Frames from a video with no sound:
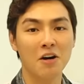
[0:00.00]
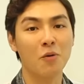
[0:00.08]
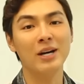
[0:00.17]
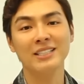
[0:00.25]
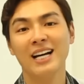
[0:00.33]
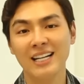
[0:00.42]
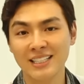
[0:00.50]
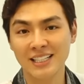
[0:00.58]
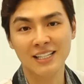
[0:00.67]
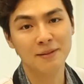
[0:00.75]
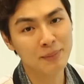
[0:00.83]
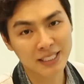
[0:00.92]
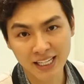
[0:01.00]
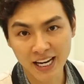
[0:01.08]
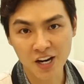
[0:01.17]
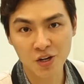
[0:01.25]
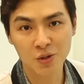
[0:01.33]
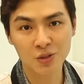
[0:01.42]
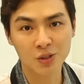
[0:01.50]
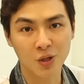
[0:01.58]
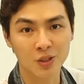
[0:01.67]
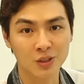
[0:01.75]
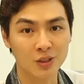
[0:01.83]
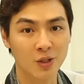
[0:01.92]
và ngoài ra thì Metacare
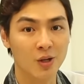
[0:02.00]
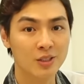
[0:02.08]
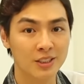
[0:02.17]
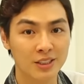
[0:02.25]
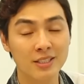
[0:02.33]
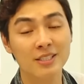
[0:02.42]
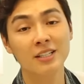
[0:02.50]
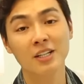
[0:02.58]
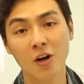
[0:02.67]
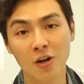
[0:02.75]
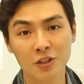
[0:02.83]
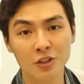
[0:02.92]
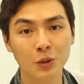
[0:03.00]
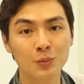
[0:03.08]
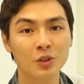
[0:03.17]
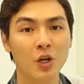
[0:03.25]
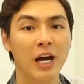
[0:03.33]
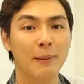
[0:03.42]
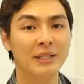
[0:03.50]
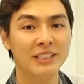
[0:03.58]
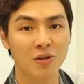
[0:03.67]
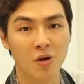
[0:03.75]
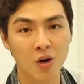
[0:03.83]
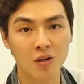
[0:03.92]
còn có chứa sữa non giúp cho hệ miễn
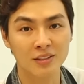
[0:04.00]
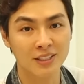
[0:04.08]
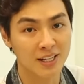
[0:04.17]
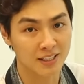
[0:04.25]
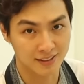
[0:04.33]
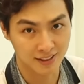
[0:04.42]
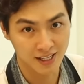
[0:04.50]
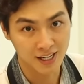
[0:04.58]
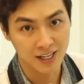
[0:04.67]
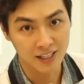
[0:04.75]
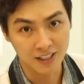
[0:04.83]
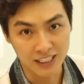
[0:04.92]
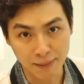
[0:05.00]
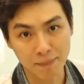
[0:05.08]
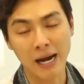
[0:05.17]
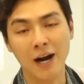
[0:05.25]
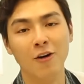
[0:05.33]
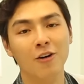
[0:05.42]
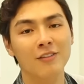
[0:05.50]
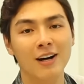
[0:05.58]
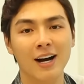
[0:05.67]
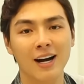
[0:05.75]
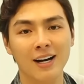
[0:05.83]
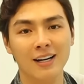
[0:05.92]
dịch của con rất là đảm bảo
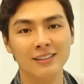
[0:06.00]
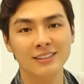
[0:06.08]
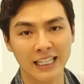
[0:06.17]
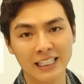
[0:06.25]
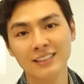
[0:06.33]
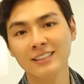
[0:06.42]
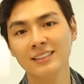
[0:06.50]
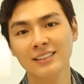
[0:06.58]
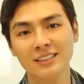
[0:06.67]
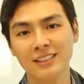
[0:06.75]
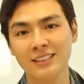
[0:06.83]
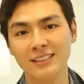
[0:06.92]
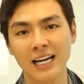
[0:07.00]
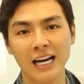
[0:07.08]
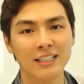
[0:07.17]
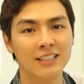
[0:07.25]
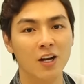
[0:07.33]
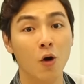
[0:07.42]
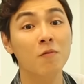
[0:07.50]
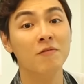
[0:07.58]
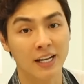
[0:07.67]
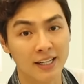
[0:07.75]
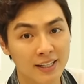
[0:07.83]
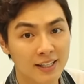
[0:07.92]
và tránh những tình trạng như là
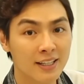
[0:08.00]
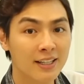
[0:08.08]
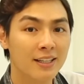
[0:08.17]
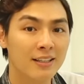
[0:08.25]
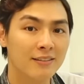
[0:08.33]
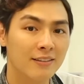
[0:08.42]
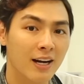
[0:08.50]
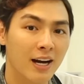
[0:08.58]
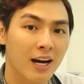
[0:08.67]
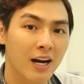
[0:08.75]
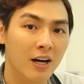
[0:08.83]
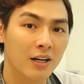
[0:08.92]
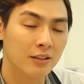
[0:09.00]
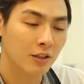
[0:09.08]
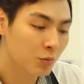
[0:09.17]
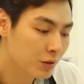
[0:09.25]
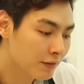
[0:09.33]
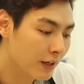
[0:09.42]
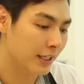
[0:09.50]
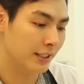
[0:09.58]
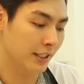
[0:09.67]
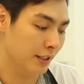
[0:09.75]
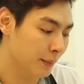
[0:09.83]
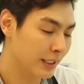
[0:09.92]
ốm vặt và không những vậy
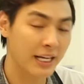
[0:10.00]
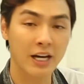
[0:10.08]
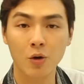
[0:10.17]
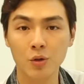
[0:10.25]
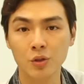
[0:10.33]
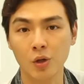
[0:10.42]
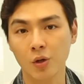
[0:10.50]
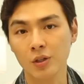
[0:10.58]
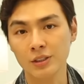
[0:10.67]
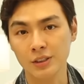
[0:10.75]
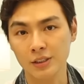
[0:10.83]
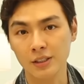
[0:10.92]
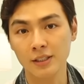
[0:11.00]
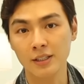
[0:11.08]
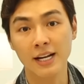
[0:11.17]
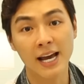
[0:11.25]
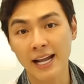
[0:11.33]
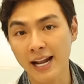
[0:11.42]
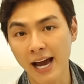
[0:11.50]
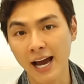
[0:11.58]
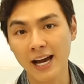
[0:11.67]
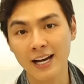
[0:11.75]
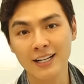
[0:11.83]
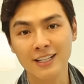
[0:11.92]
thì Metacare còn có chứa
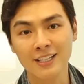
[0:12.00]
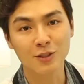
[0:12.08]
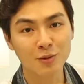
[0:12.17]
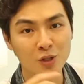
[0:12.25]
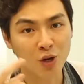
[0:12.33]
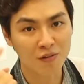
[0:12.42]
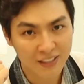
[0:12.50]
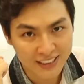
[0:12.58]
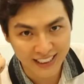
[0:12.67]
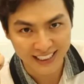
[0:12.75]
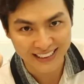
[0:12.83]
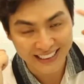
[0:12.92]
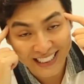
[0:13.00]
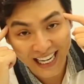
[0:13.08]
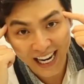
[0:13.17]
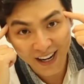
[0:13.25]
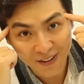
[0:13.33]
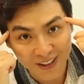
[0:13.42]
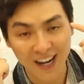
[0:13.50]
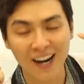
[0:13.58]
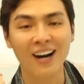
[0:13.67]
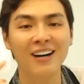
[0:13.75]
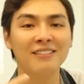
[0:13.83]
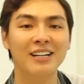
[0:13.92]
DHA giúp cho con phát triển trí não
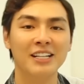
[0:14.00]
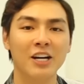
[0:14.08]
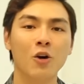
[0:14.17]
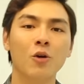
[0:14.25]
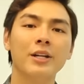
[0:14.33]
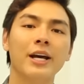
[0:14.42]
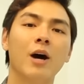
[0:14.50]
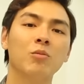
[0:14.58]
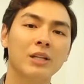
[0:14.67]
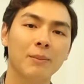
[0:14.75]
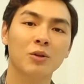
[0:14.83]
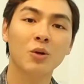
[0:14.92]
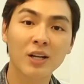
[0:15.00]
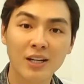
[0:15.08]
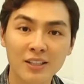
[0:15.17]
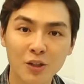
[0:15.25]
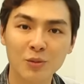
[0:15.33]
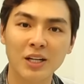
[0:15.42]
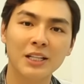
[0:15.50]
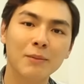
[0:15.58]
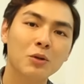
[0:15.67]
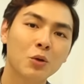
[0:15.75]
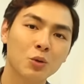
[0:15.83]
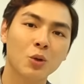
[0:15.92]
đó và để con có thể học tập tốt hơn cũng như là
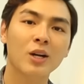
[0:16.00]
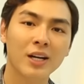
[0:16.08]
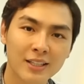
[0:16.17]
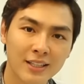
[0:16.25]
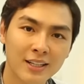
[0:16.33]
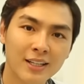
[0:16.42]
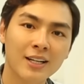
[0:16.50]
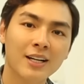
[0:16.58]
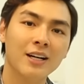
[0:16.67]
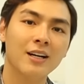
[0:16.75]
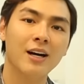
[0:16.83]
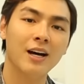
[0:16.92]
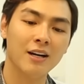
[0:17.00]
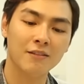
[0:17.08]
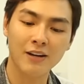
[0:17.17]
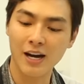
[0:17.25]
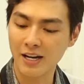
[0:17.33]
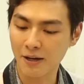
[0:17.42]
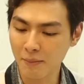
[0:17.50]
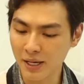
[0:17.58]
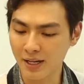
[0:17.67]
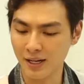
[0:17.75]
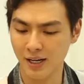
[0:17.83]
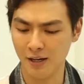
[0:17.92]
tiếp thu tốt hơn à, và đặc
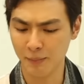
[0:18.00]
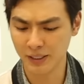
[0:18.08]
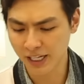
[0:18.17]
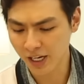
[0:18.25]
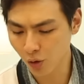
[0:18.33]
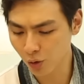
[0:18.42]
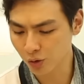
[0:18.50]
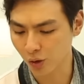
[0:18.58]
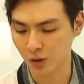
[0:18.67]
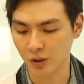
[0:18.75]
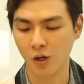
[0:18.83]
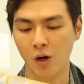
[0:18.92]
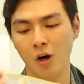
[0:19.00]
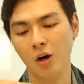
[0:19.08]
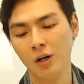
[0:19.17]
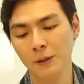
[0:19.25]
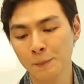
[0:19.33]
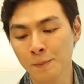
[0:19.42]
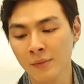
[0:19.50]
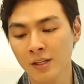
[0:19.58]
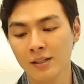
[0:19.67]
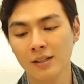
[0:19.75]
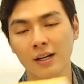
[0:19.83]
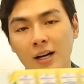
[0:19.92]
biệt là Metacare còn có
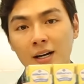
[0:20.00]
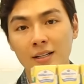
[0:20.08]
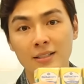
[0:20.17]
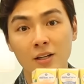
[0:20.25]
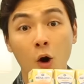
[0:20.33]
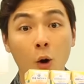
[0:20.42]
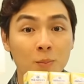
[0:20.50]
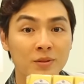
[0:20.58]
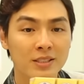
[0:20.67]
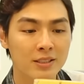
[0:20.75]
à, hộp